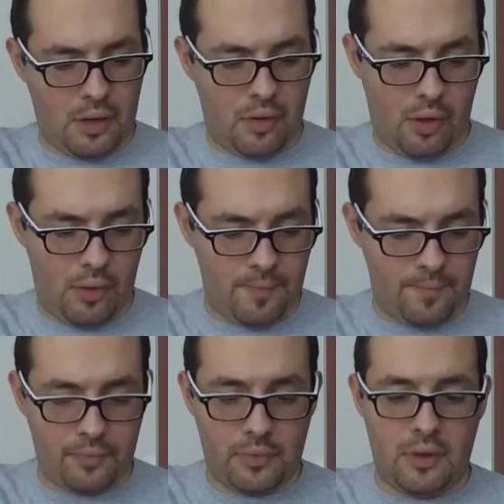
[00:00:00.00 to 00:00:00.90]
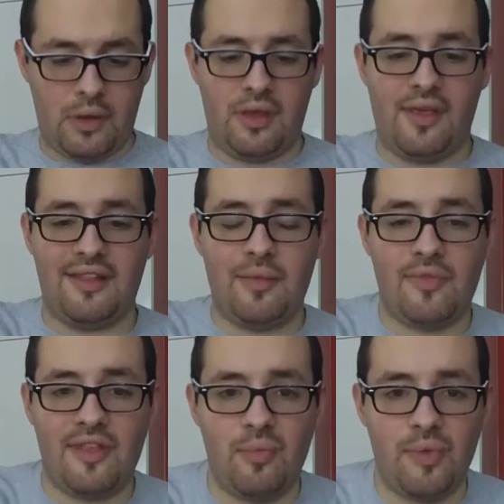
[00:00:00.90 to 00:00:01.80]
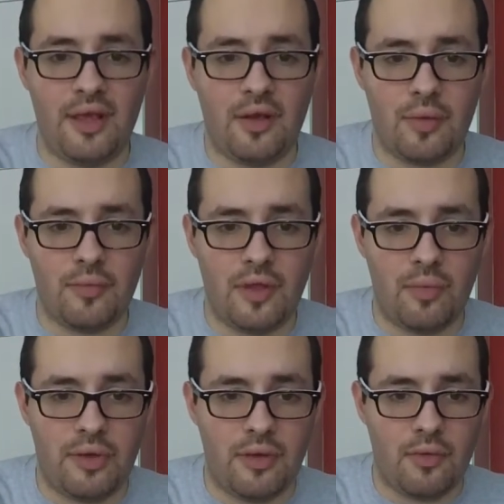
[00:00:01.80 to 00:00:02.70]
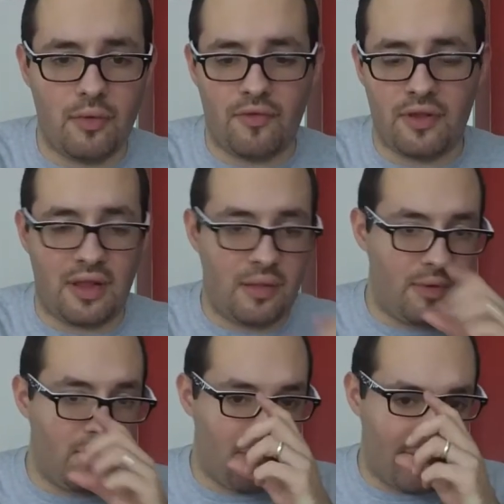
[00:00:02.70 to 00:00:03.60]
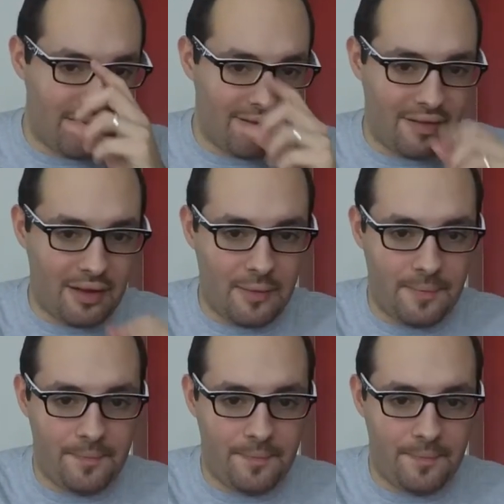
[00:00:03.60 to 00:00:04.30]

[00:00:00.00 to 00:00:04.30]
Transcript: Alors, il y a des petites billes comme des billes. Euh, en fait, il y a des billes de Malteser.